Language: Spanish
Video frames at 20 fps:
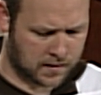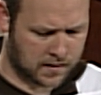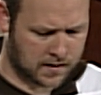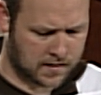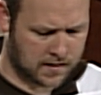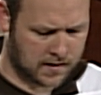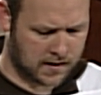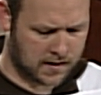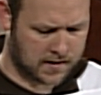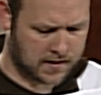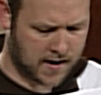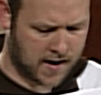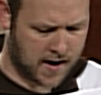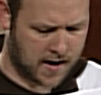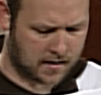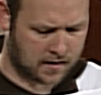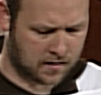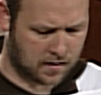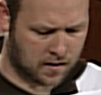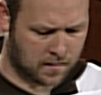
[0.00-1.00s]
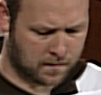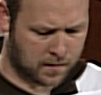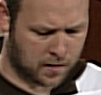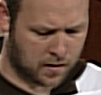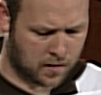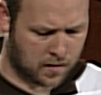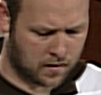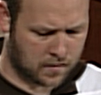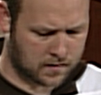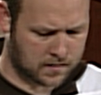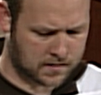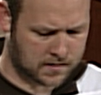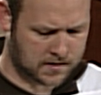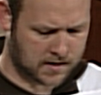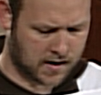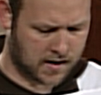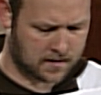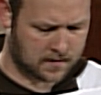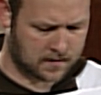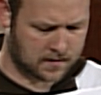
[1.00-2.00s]
En aquellos días, la
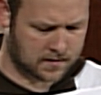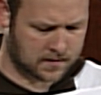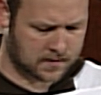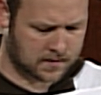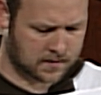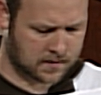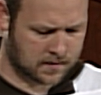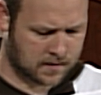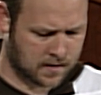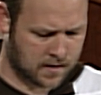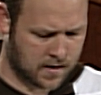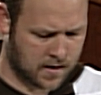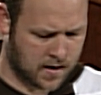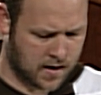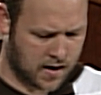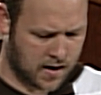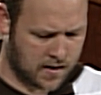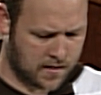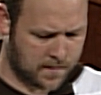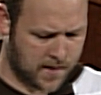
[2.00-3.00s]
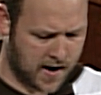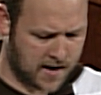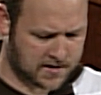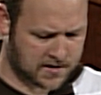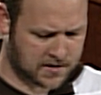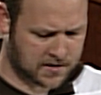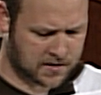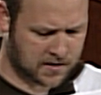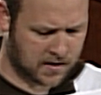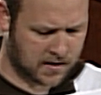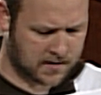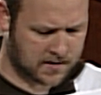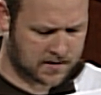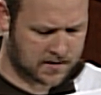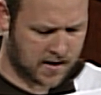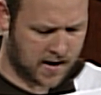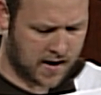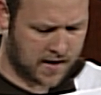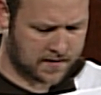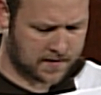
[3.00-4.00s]
plebe de Filipos se amotinó contra Pablo
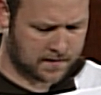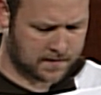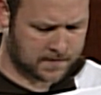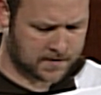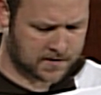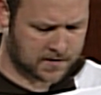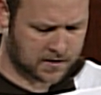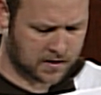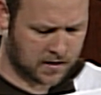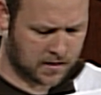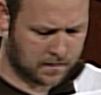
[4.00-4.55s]
y Silas,